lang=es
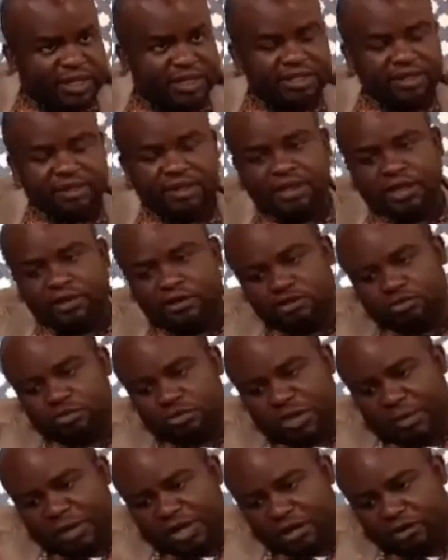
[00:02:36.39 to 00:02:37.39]
Es decir, los,
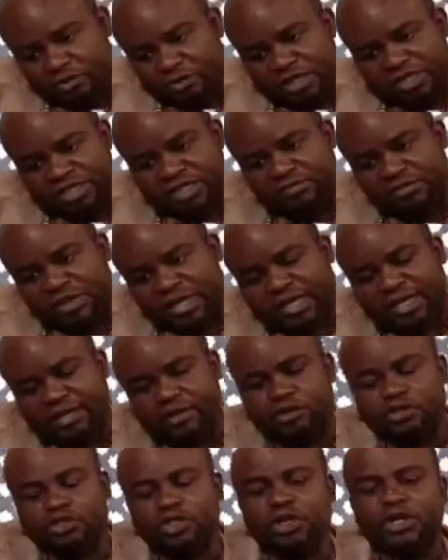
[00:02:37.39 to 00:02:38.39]
la mayoría de los países africanos.